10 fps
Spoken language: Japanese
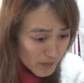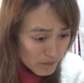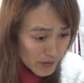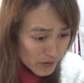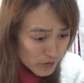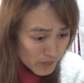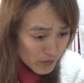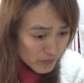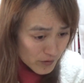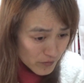免許証ま
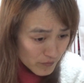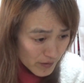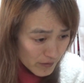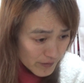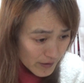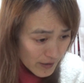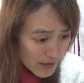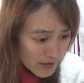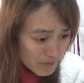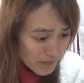で送れと言われるんだから、
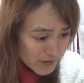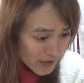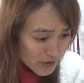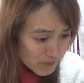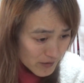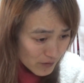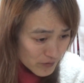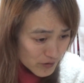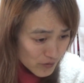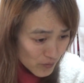また集めた個
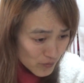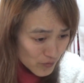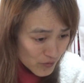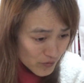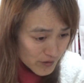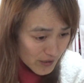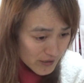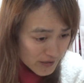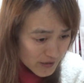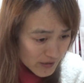人情報をどのように
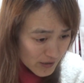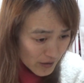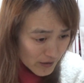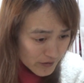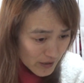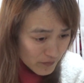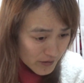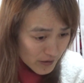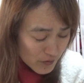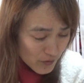管理し、えー、使い終
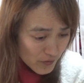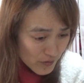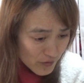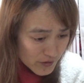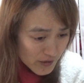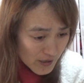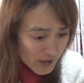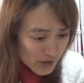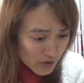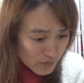わったらどのように
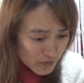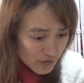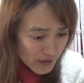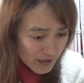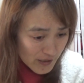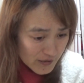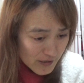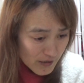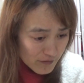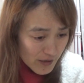処分するか聞か
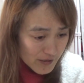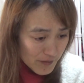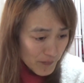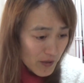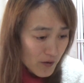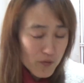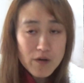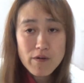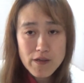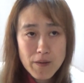せてください。こ
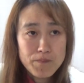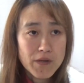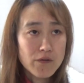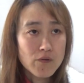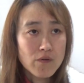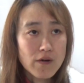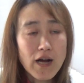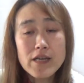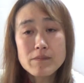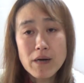れはね、あの、
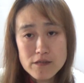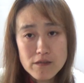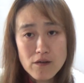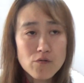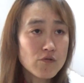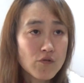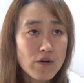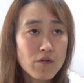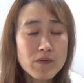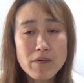買います、この
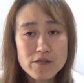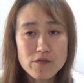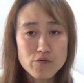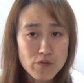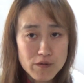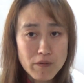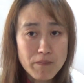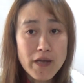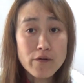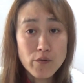動画を見ますという人には
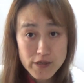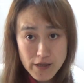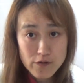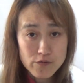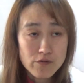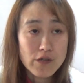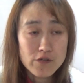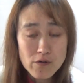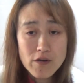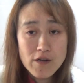メールをいただくって言ったでしょ